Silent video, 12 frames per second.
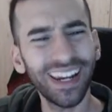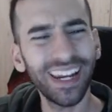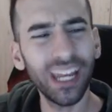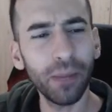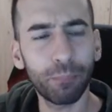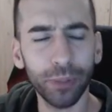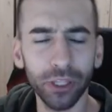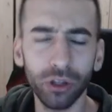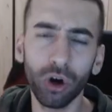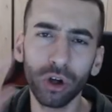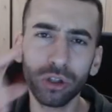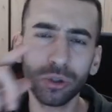
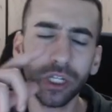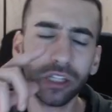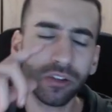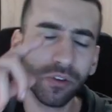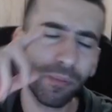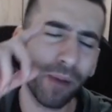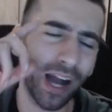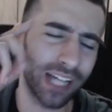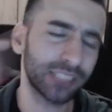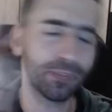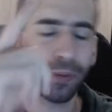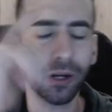Limpido 800
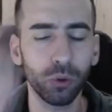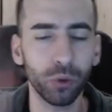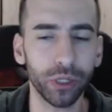V-Bucks per